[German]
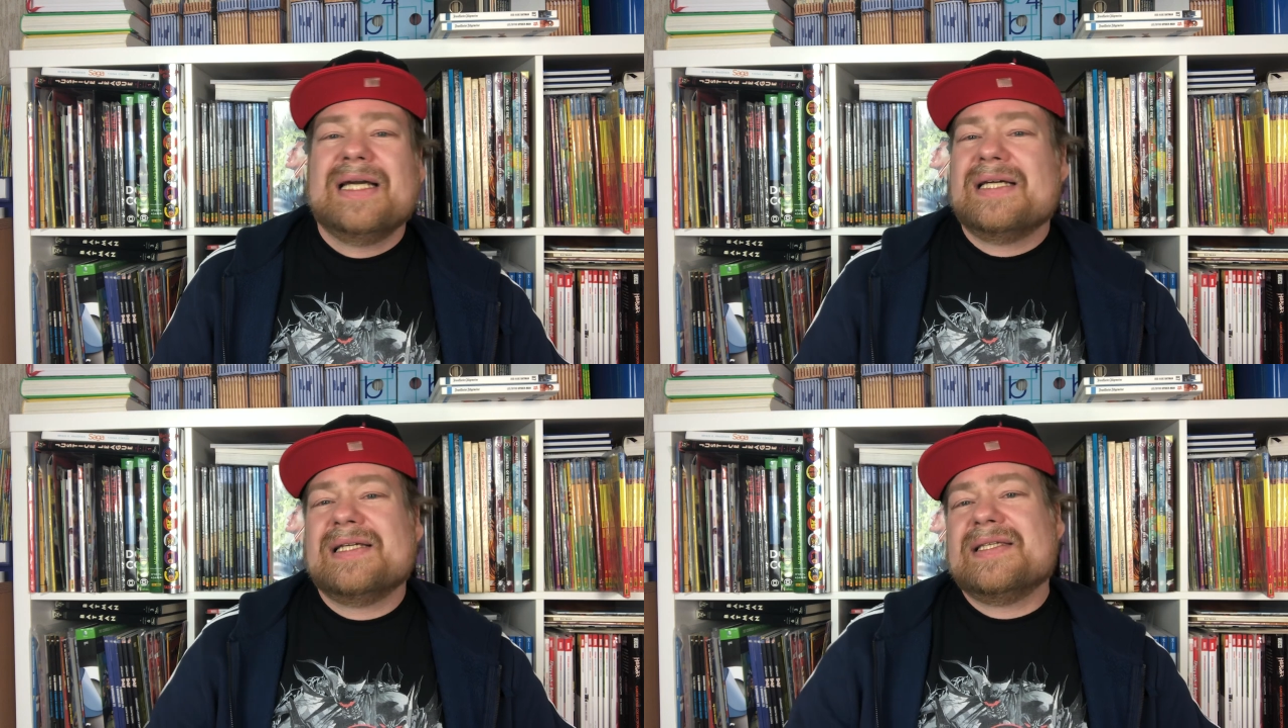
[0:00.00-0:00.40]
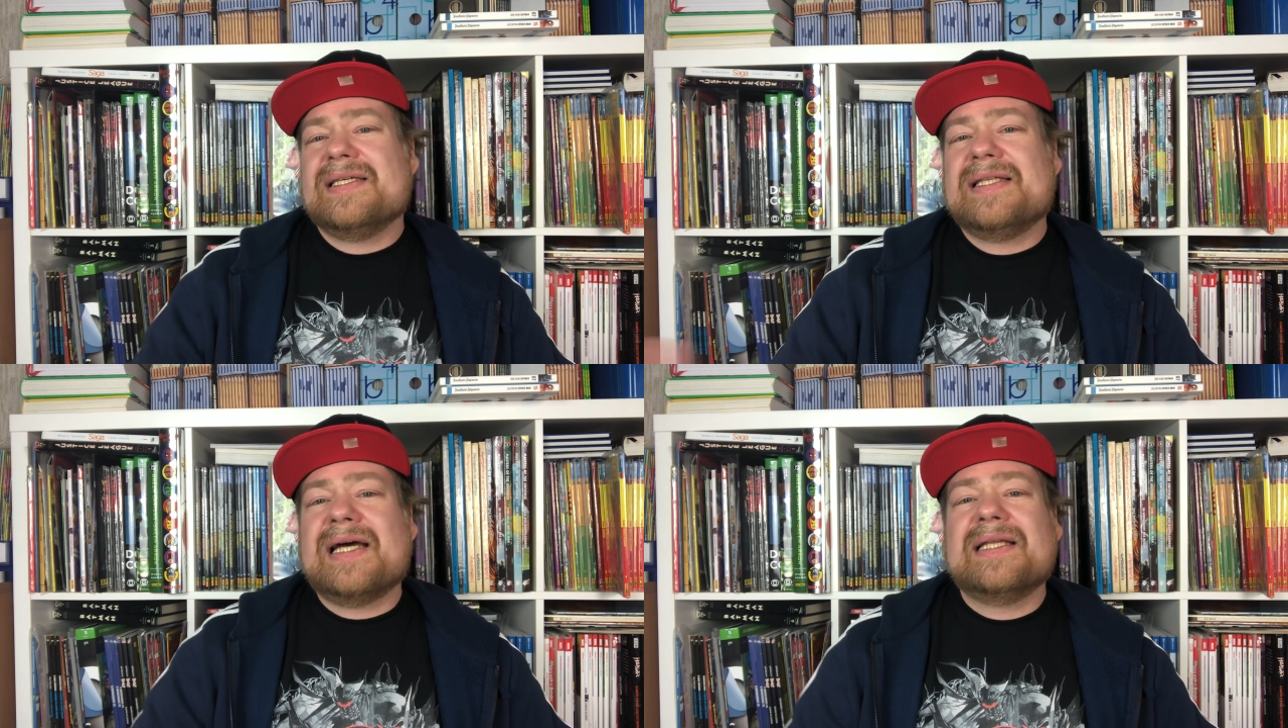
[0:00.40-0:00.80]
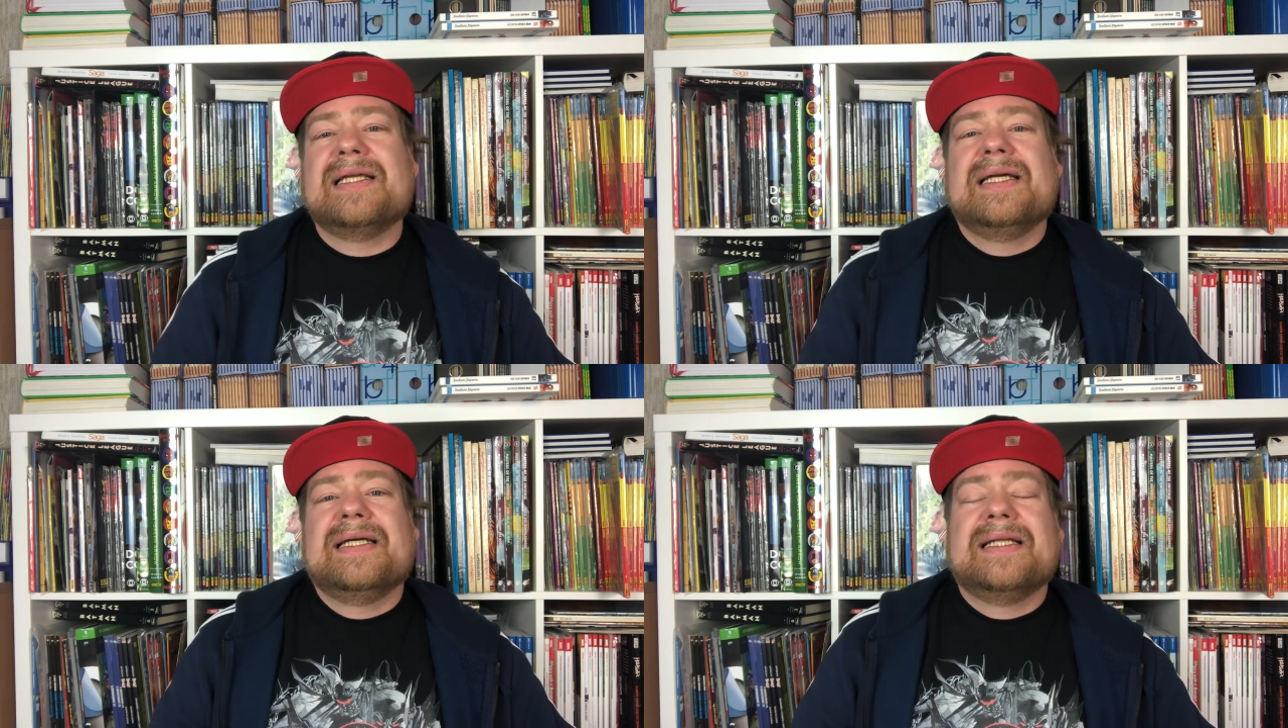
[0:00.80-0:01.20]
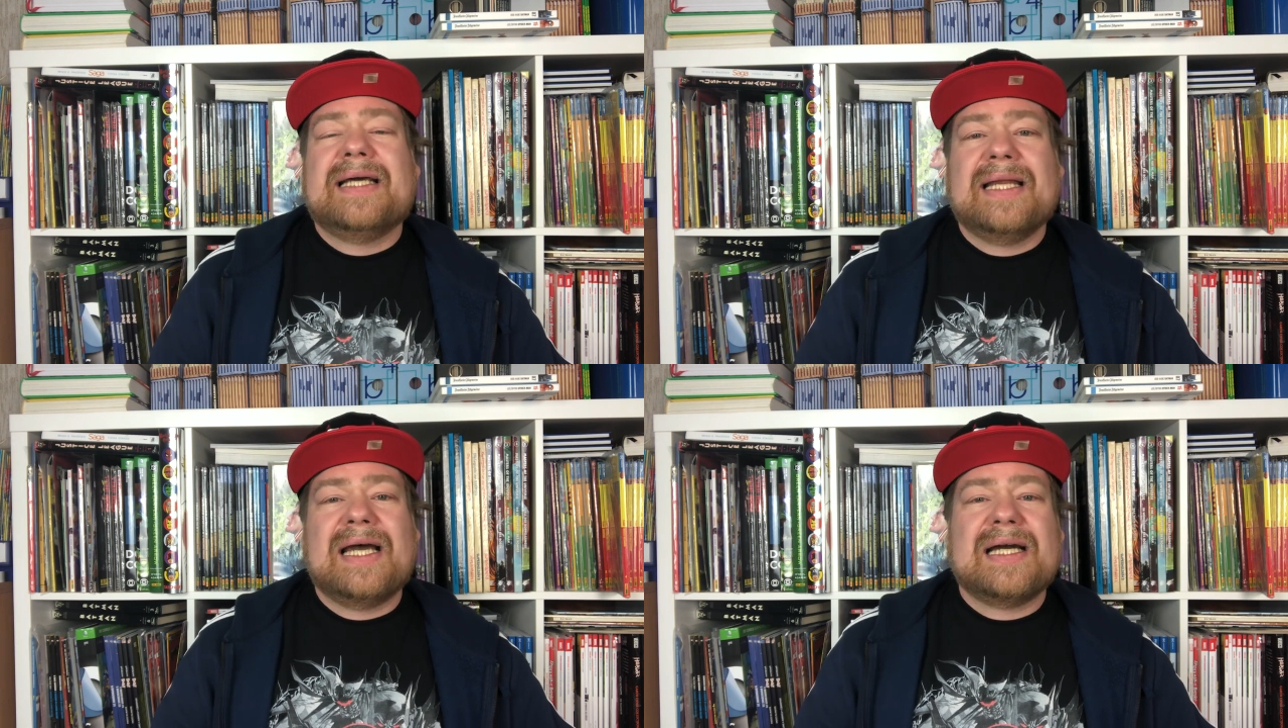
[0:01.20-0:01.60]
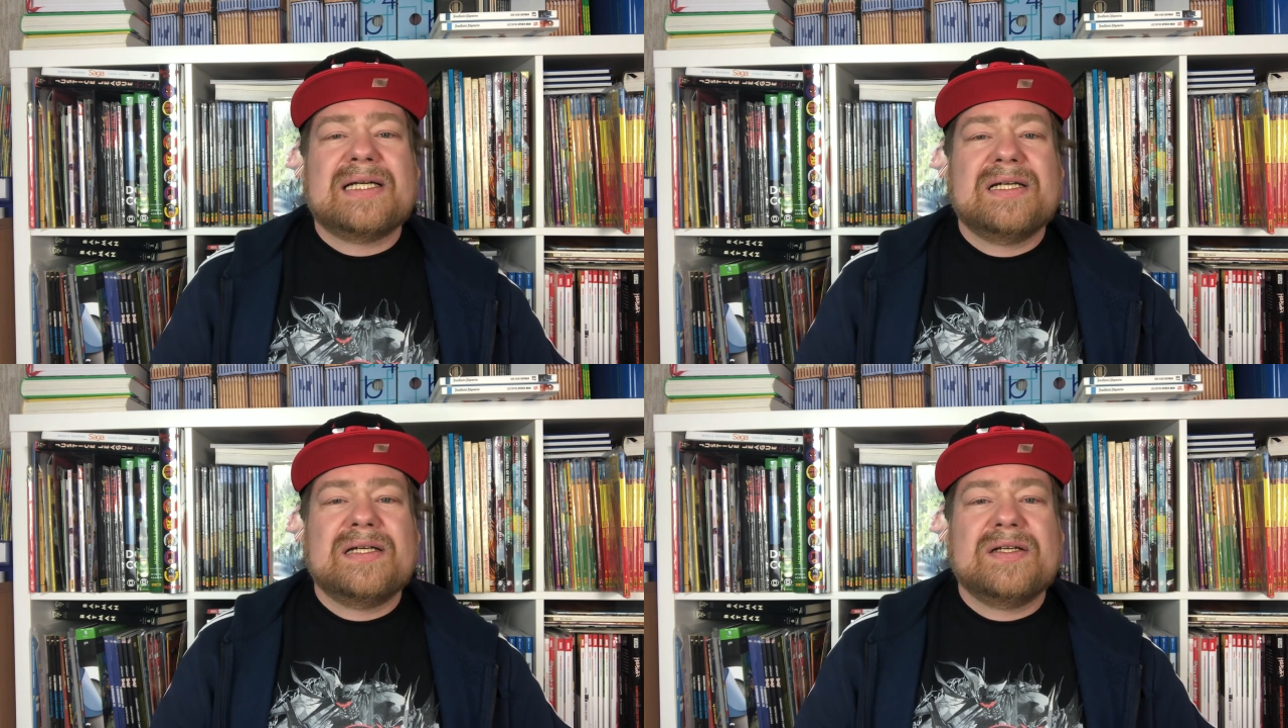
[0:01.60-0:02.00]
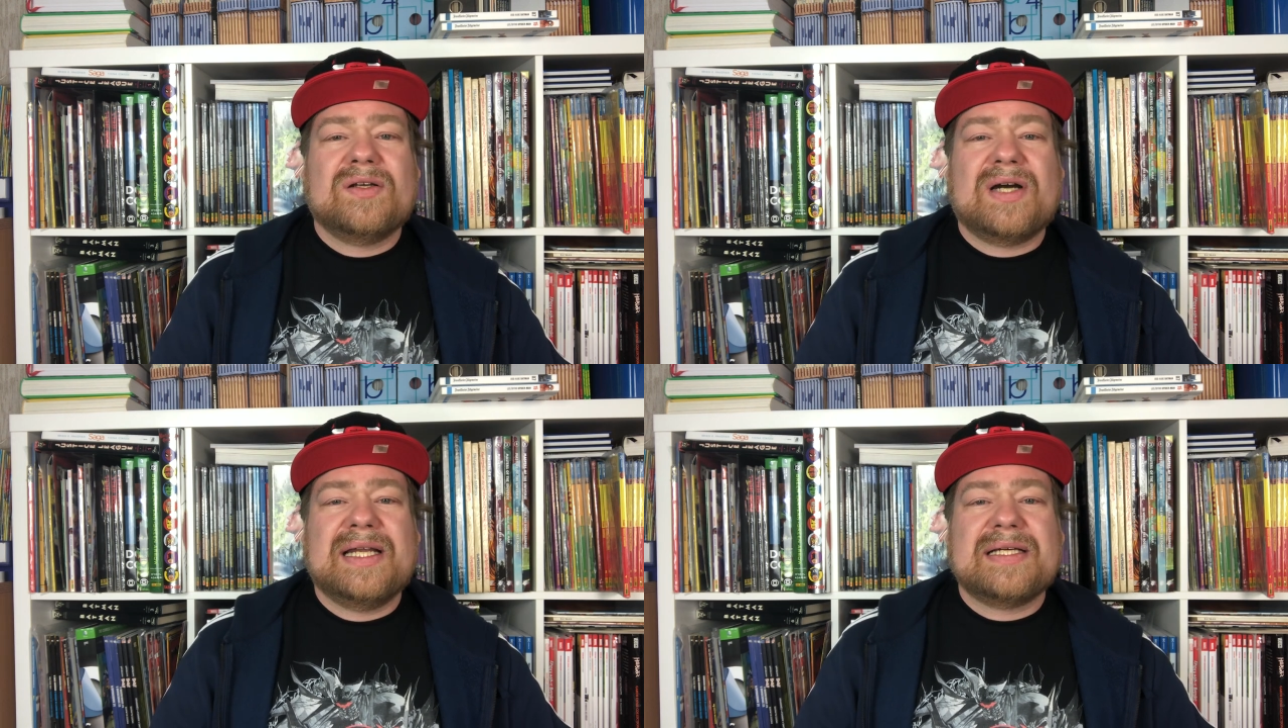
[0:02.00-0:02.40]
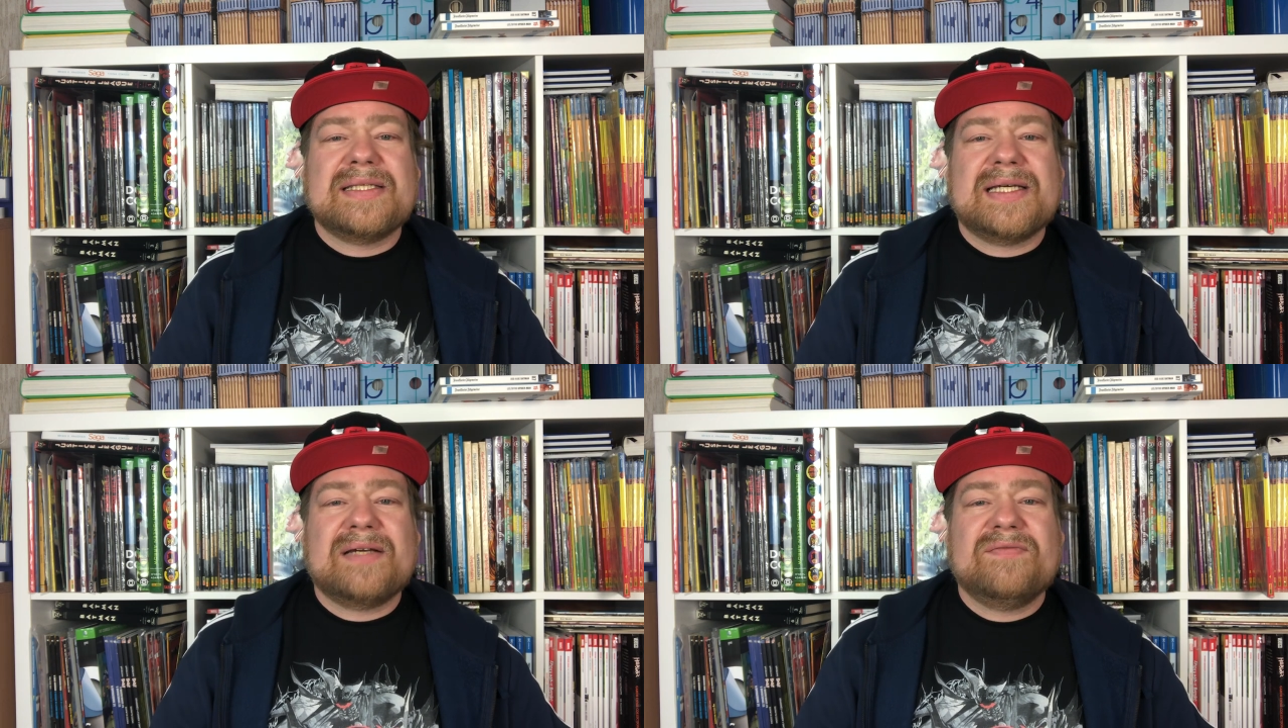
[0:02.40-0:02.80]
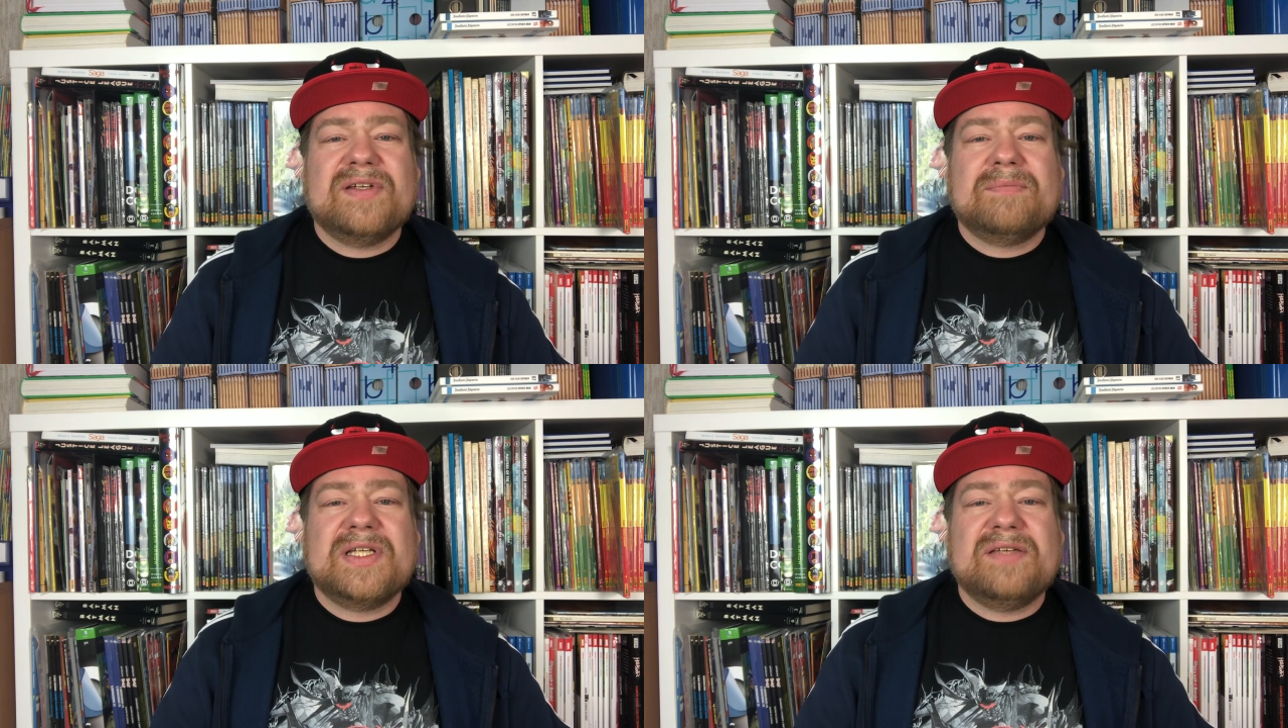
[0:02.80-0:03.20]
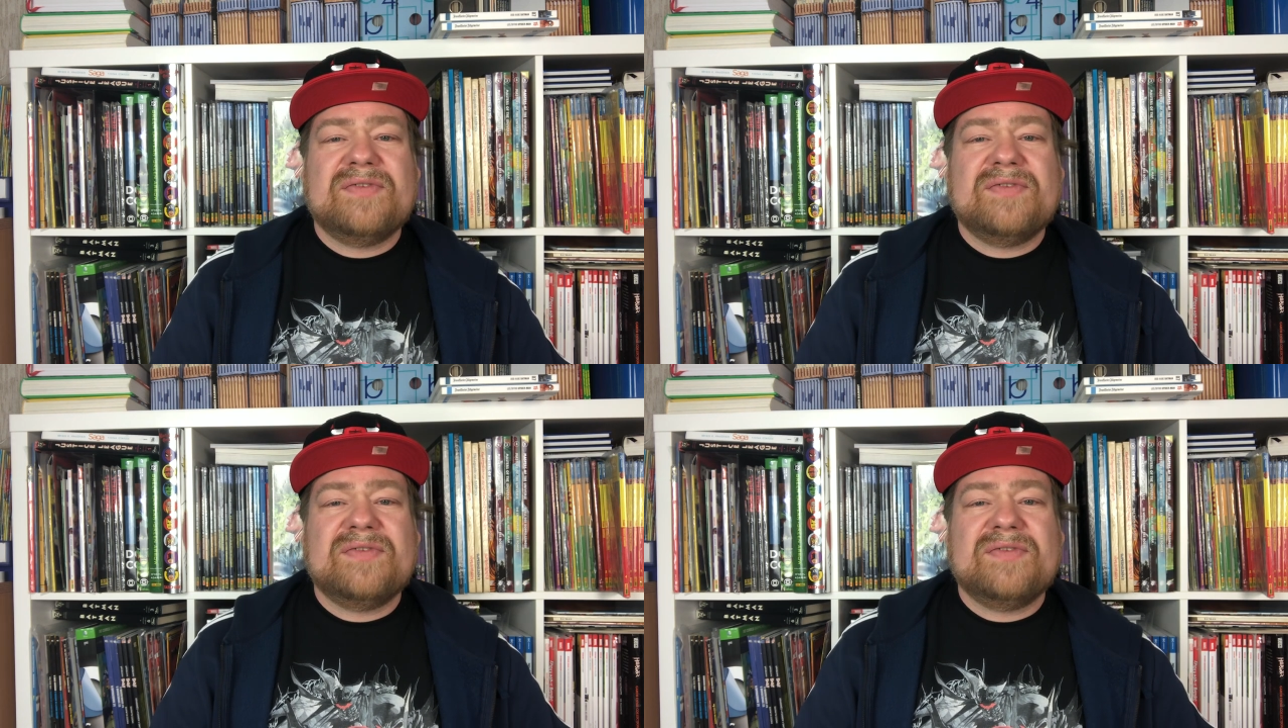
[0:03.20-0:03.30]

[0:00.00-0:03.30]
äh, sich dann danach äh, noch anderen Sachen widmet,